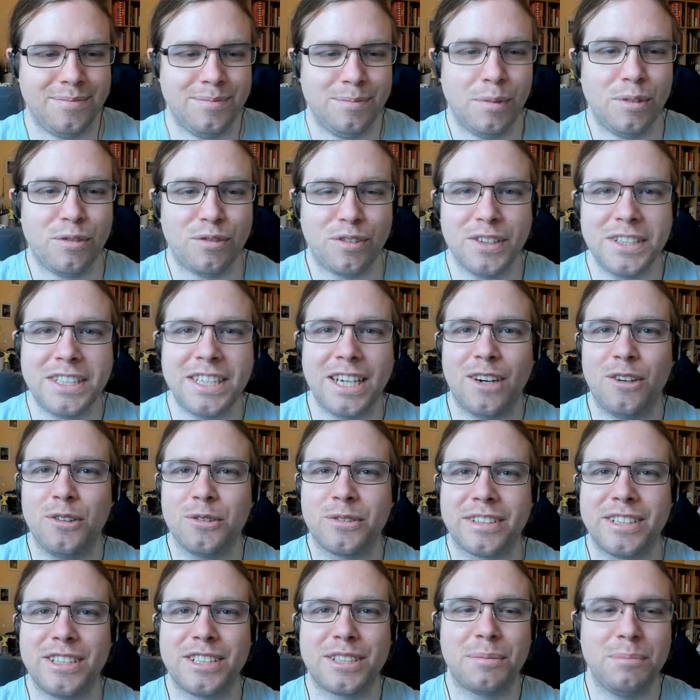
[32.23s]
Bevor ich hier
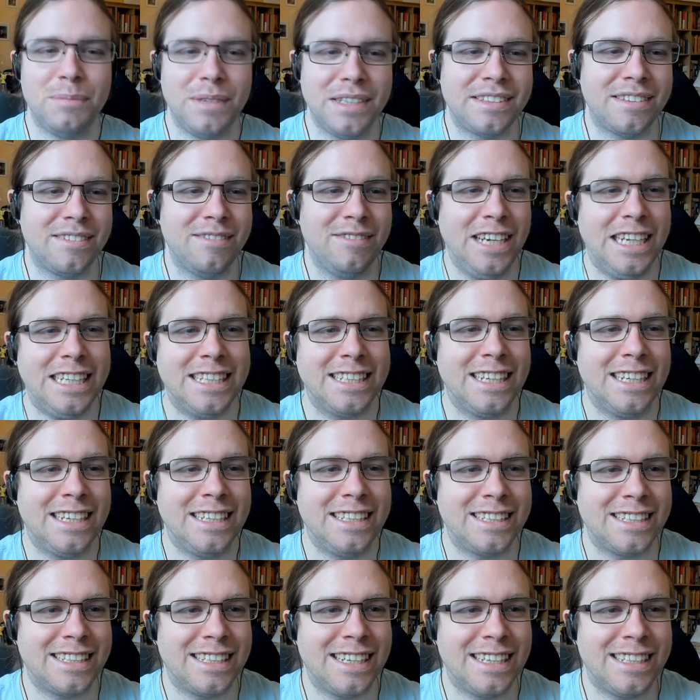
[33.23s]
rausgeschmissen werde.
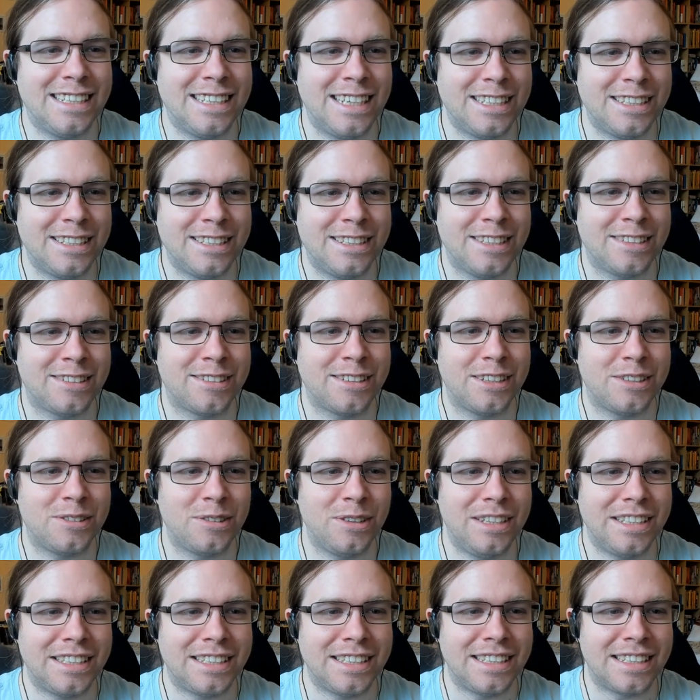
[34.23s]
Nein, nein, nein, das
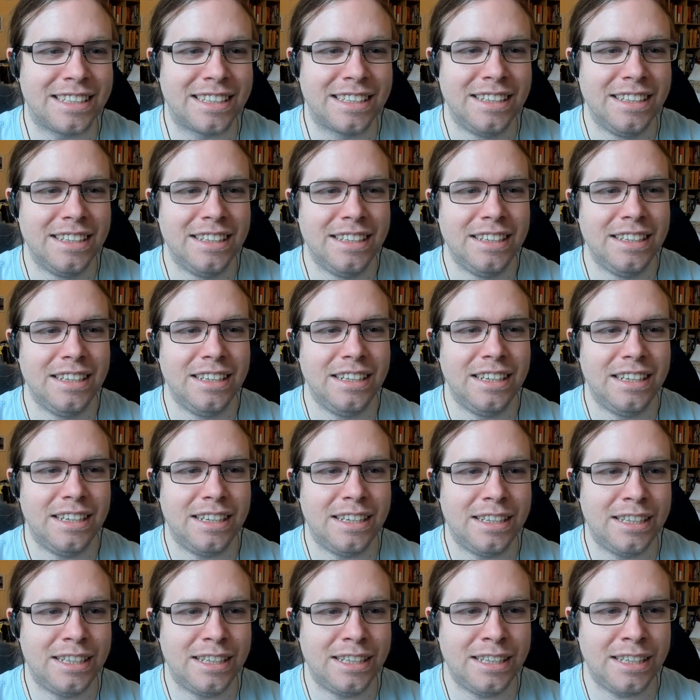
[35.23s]
natürlich nicht.
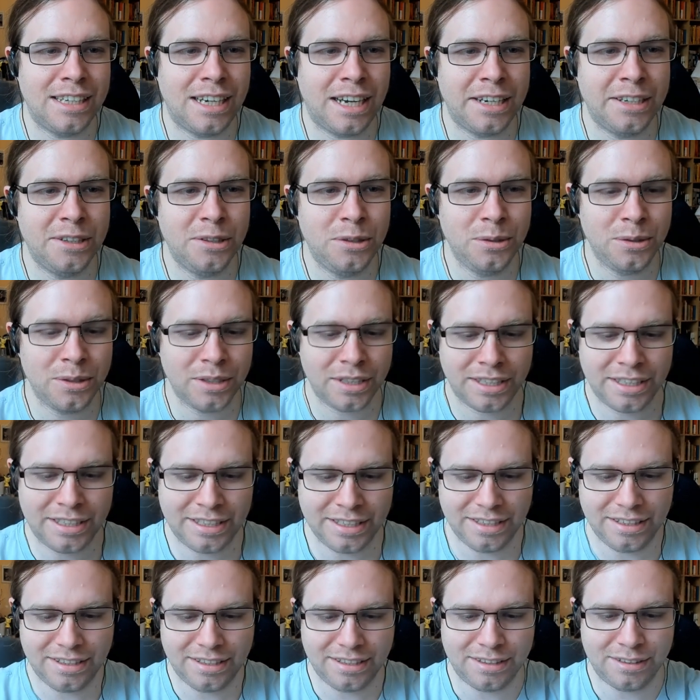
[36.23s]
Äh, ein
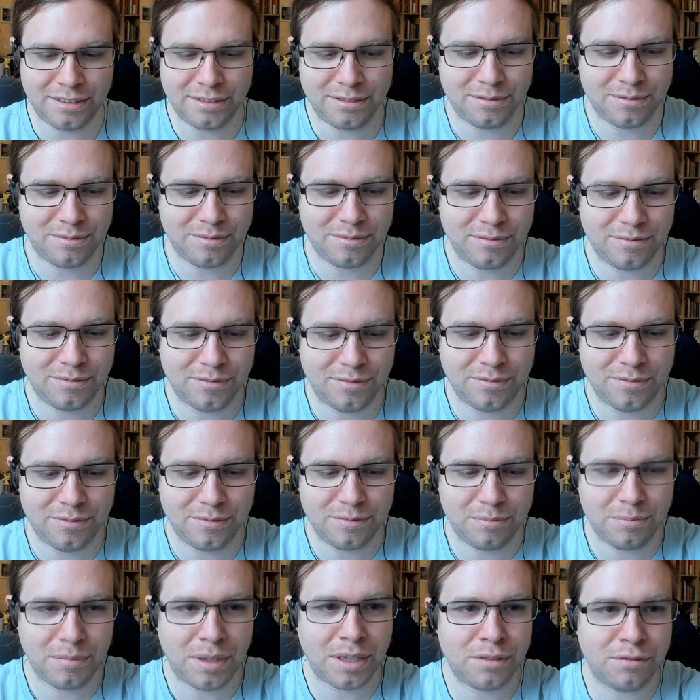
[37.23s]
Lyriker.
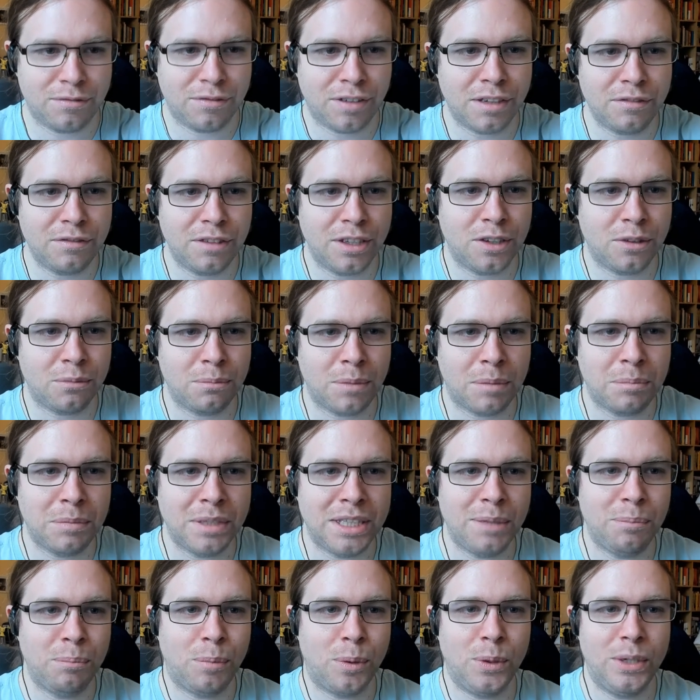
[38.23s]
Machen, fangen wir doch mal
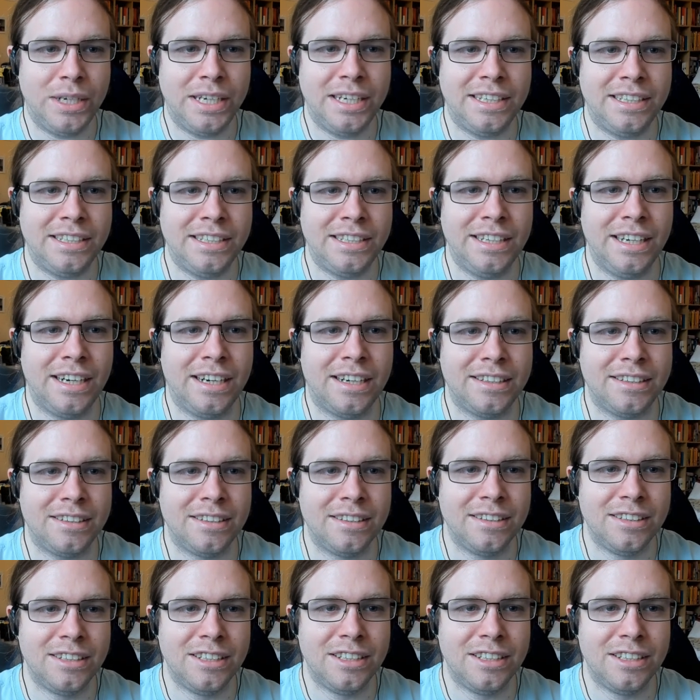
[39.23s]
mit dem Poeten hier an.